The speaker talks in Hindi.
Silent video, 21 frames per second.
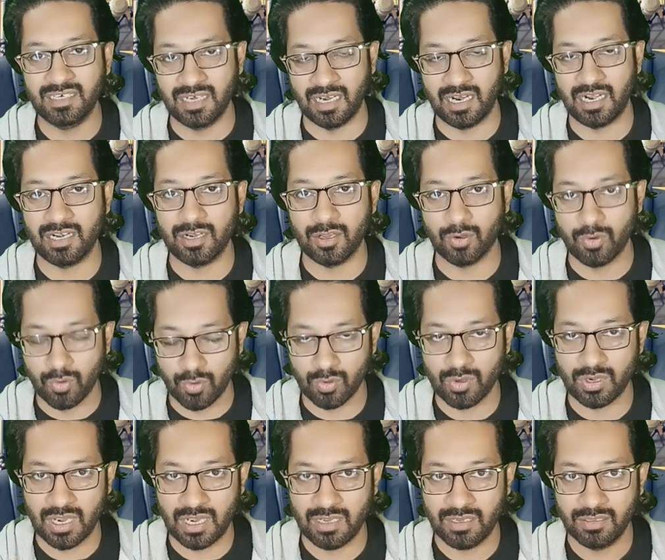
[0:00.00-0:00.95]
कार्ड
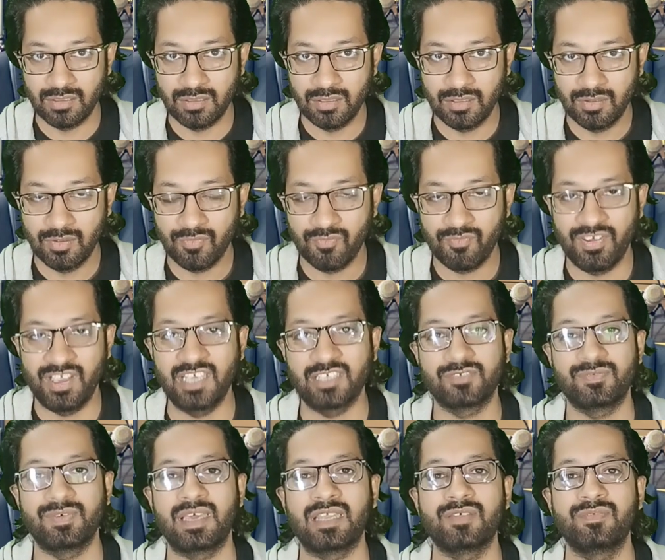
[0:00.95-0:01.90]
होगा
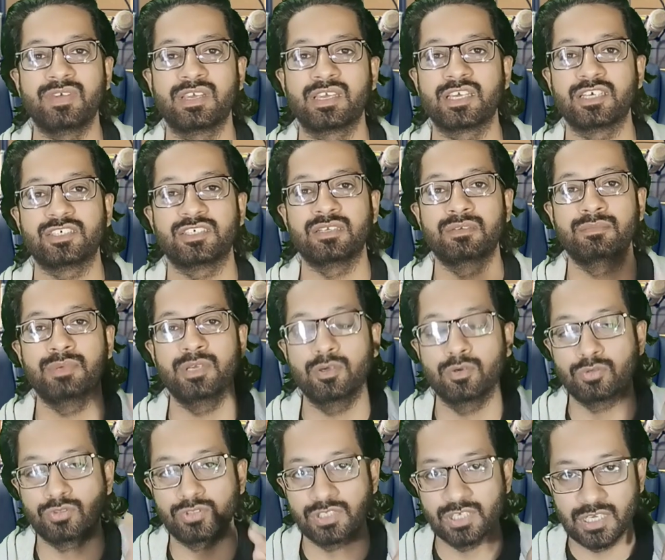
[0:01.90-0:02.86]
फेस वेरिफिकेशन भी
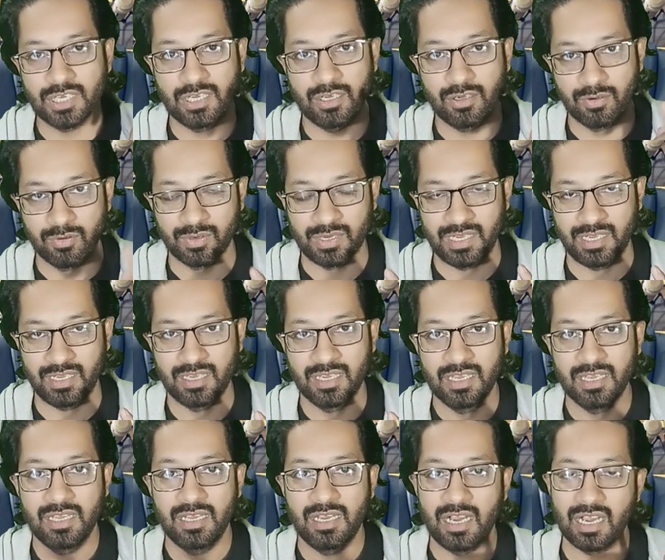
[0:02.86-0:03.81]
उसी की होगी
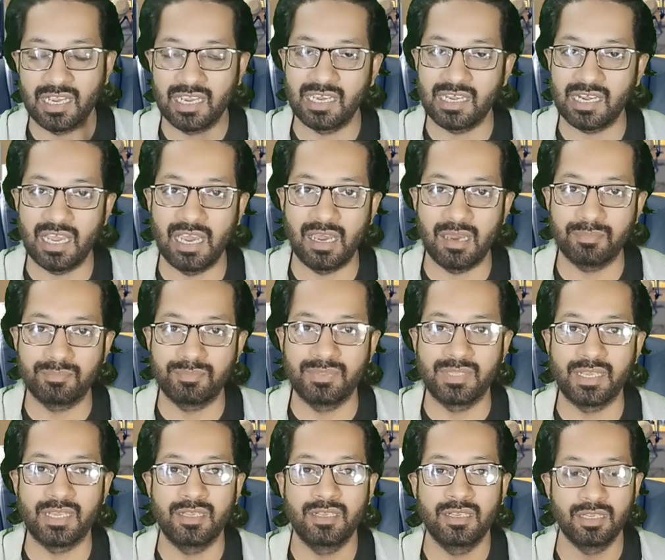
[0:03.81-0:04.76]
अगर
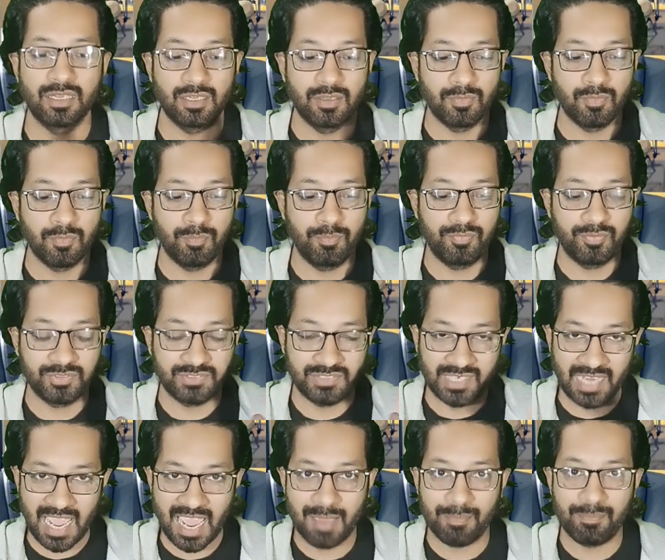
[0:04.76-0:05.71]
आपने
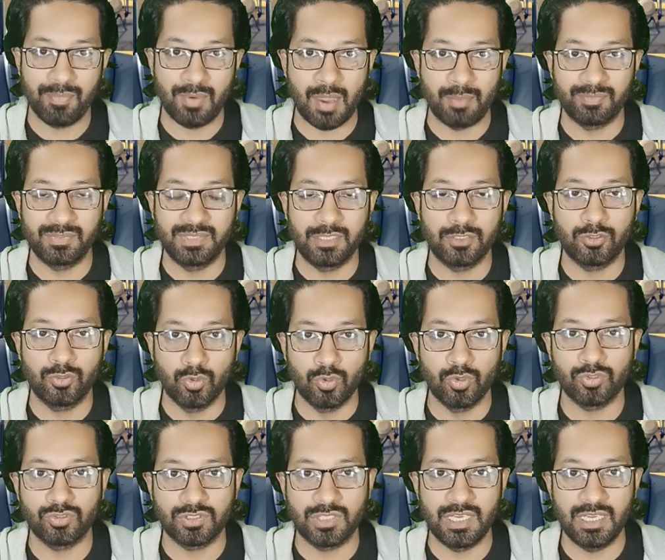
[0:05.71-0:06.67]
स्नैप अपने
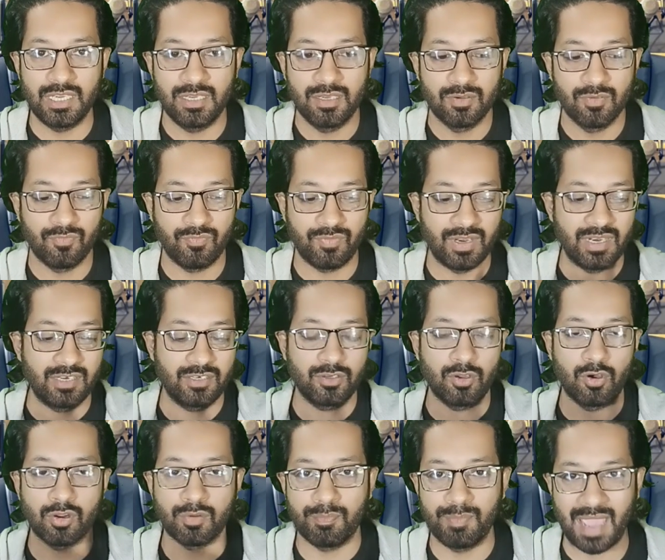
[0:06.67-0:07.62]
दोस्त की फ्रंट
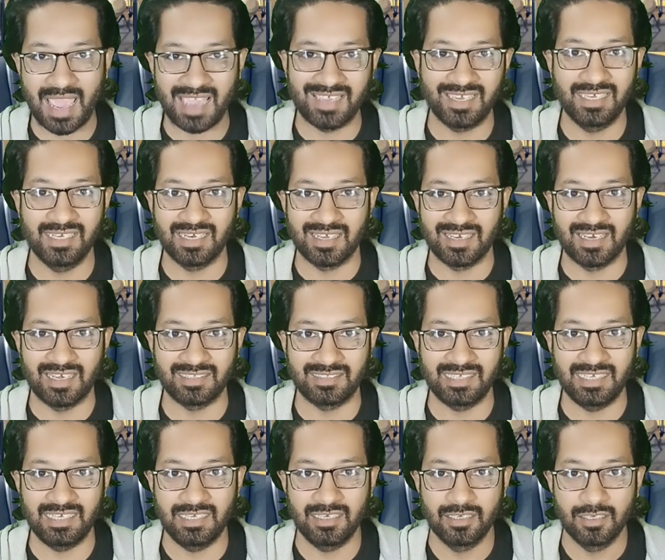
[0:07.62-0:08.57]
और बैक की लगा
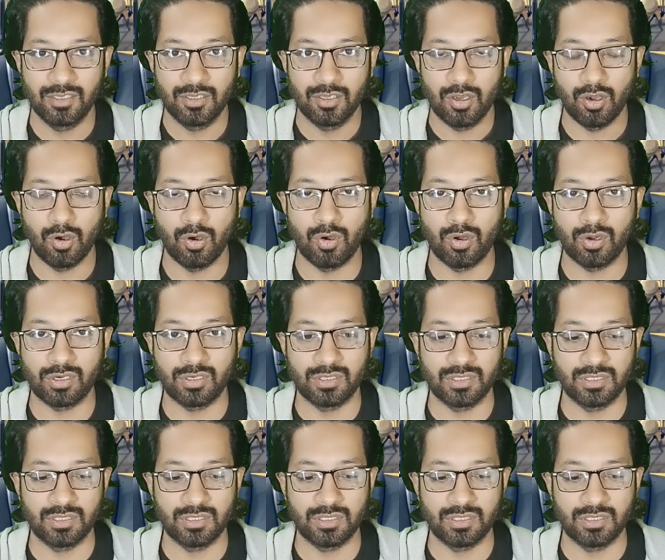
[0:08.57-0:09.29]
दी और